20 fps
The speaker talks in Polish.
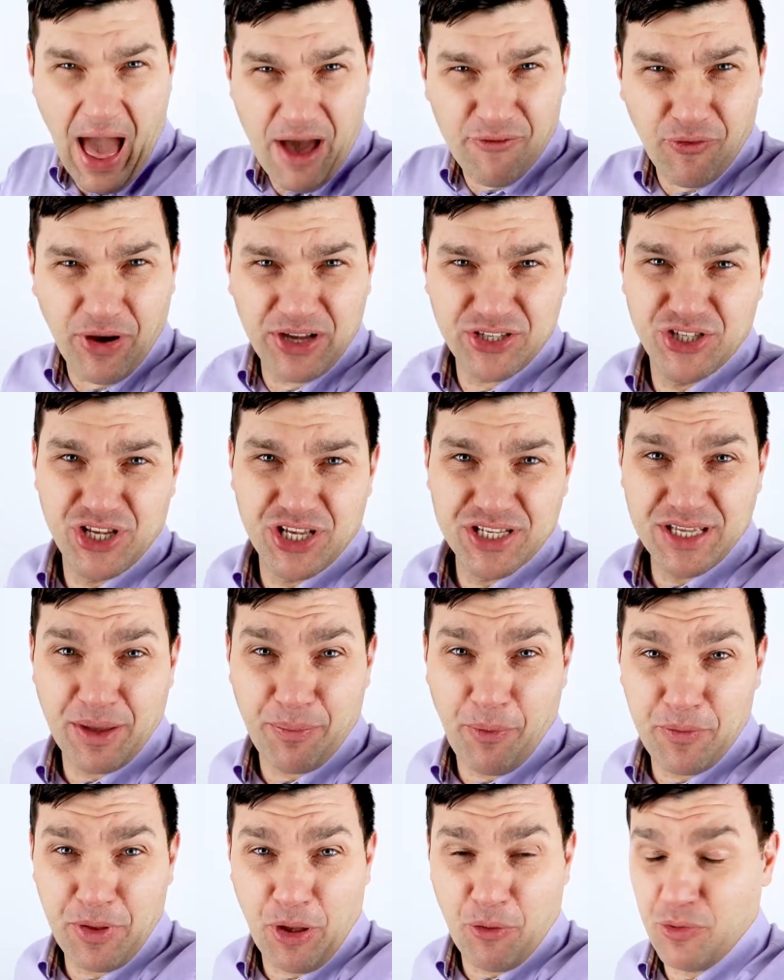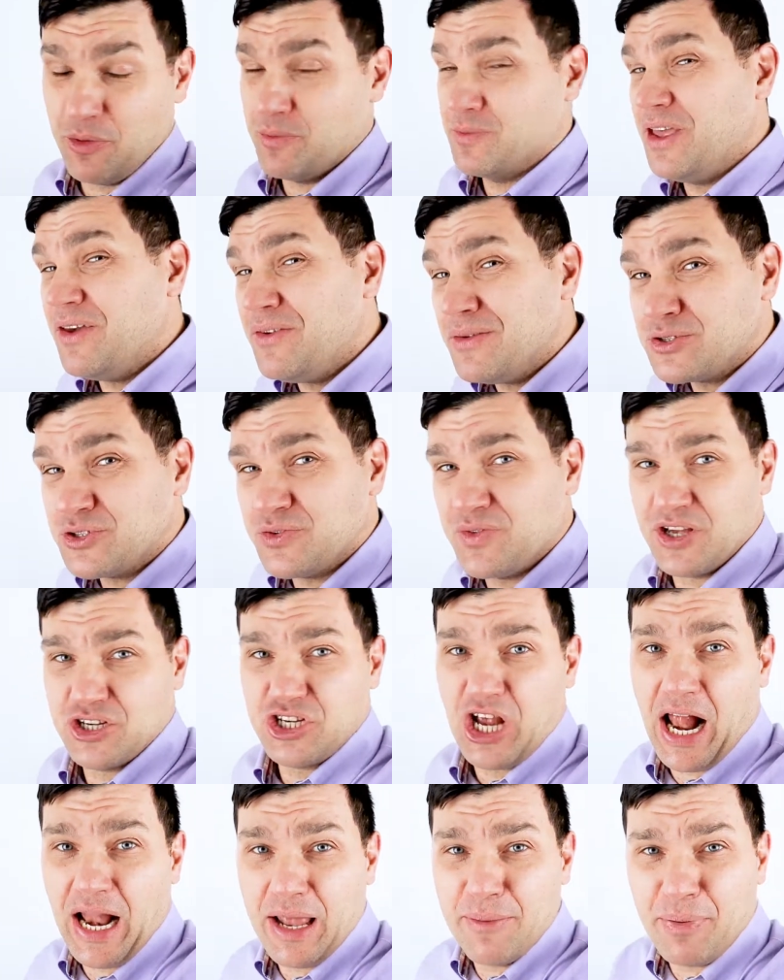A właśnie, zapomniałbym. Nie wiem, czy
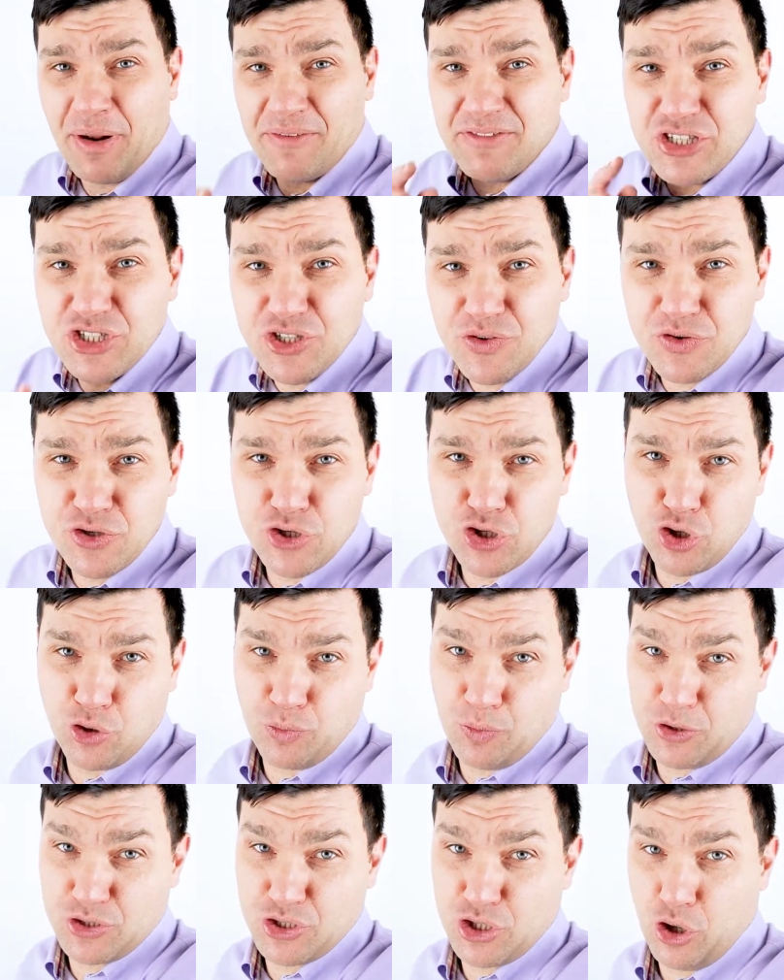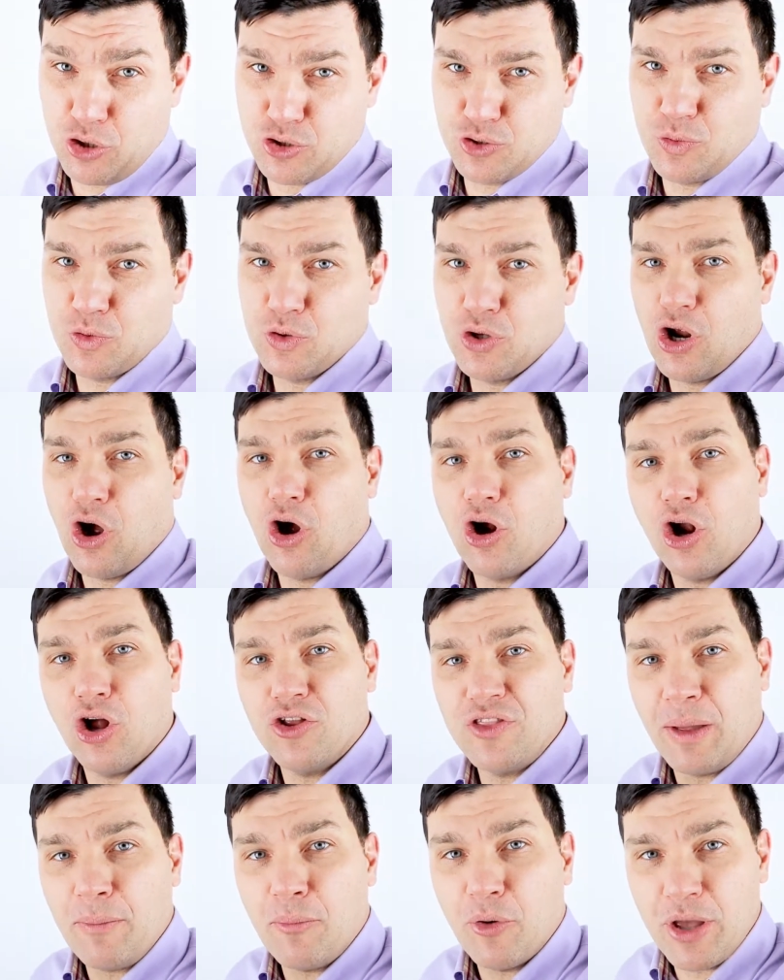wiesz, ale prawie 90% osób, które
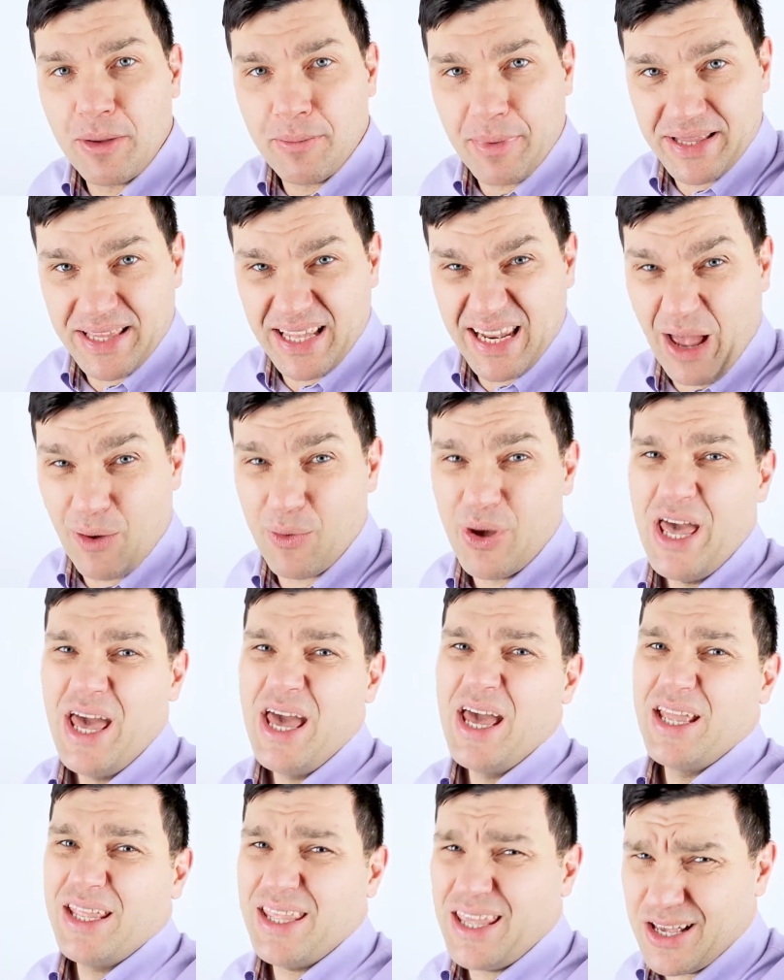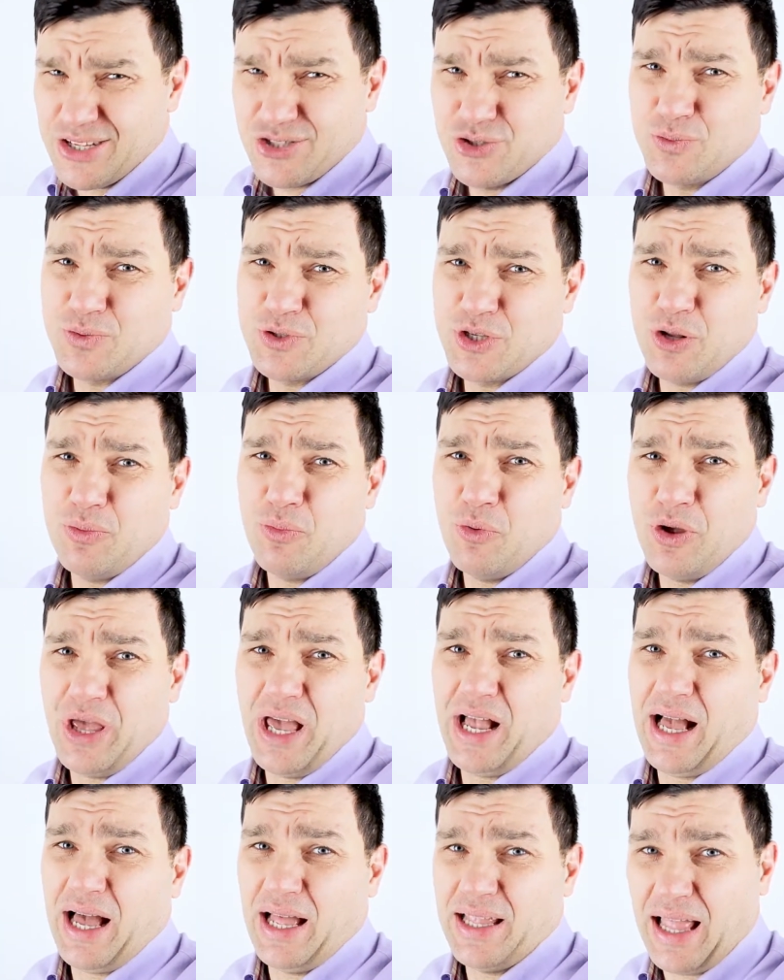ogląda moje materiały, nie
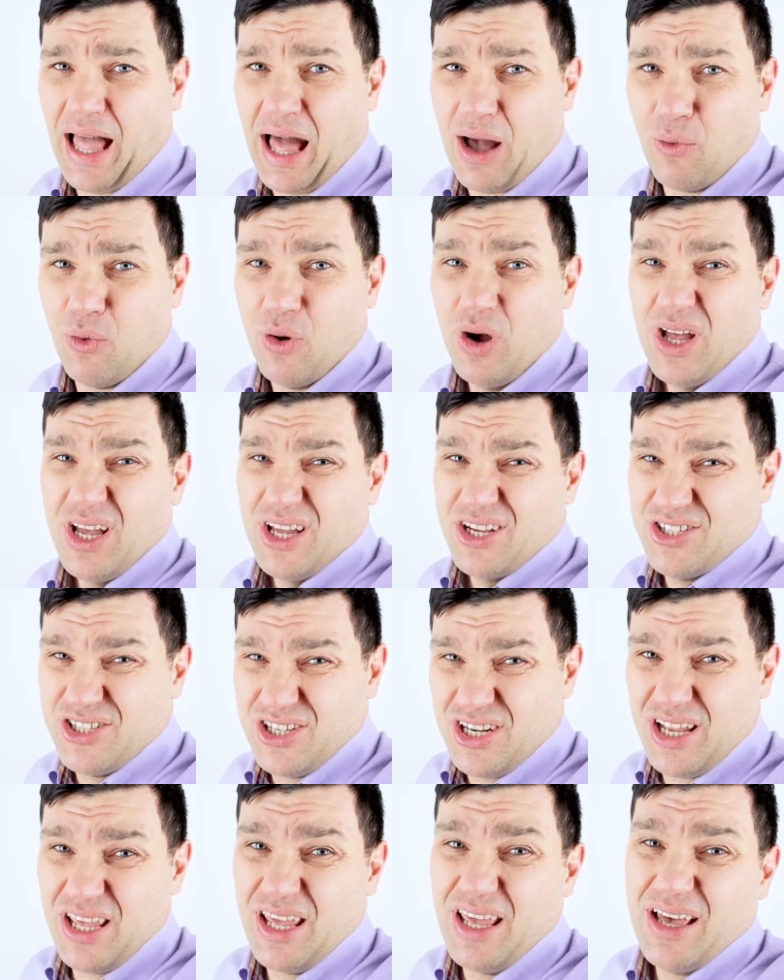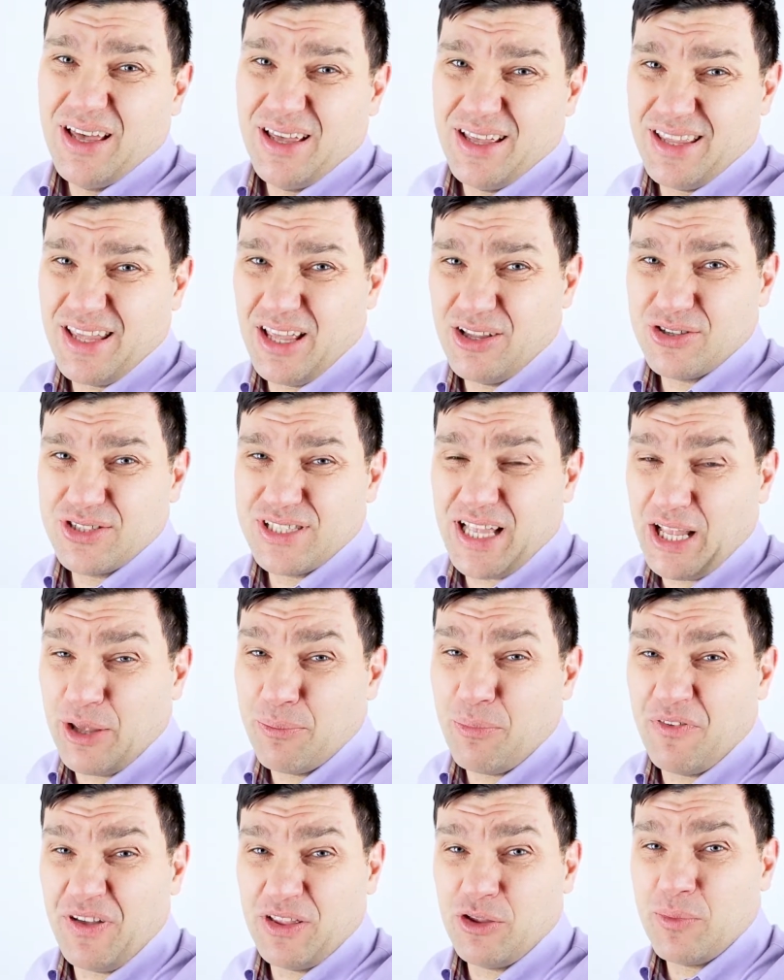subskrybuje kanału, czyli nie
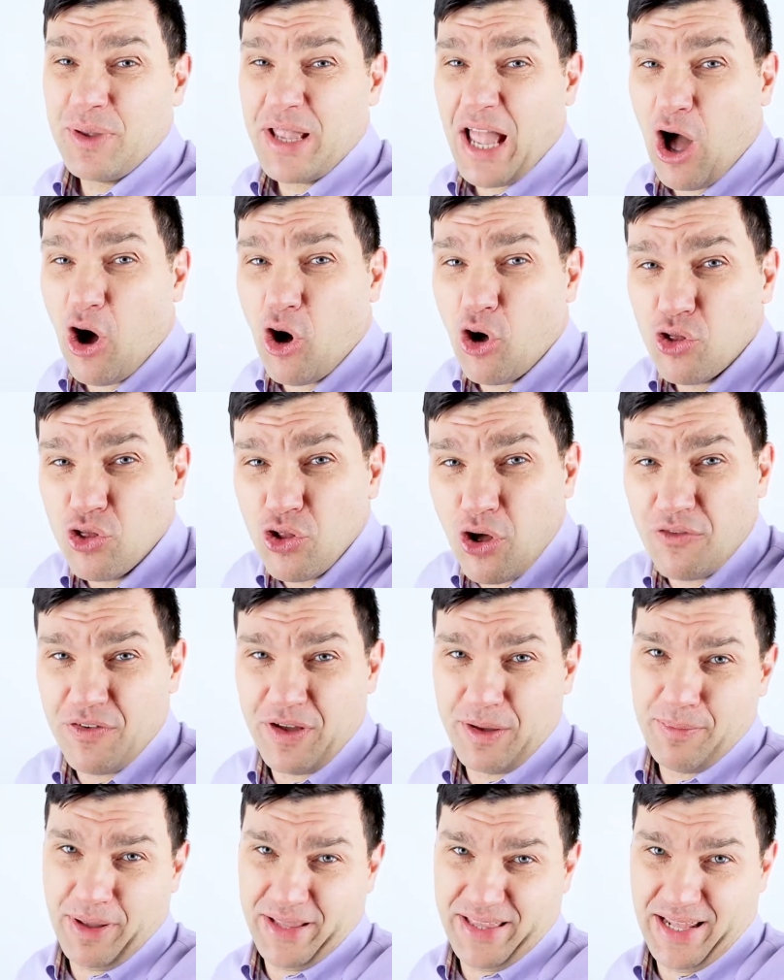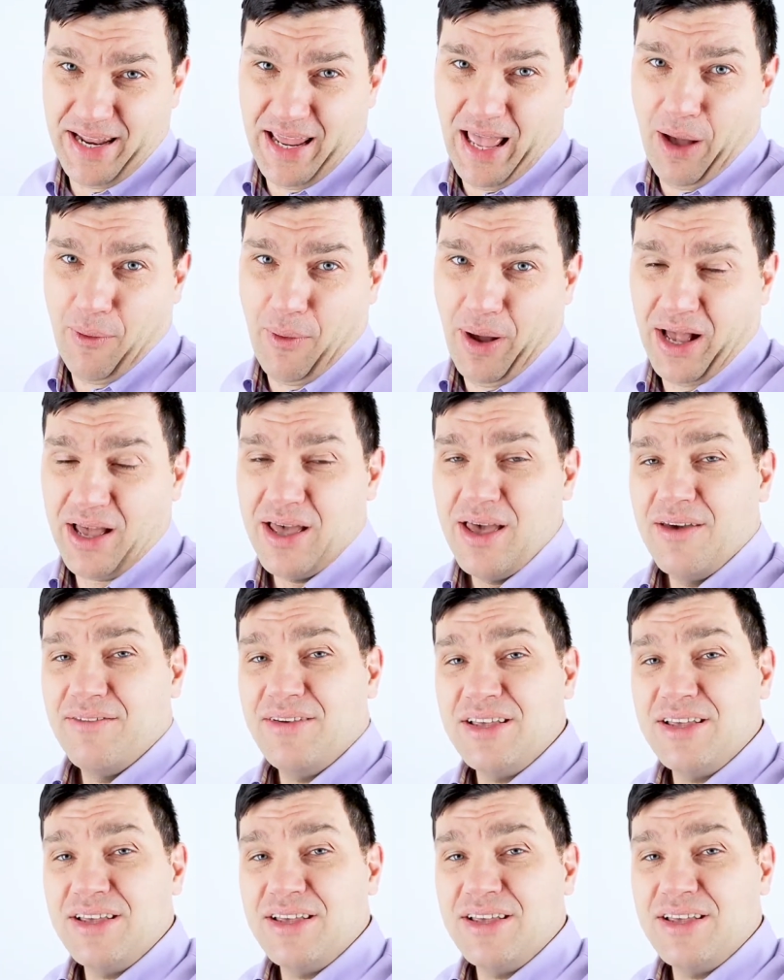dostanie powiadomienia o nowych materiałach.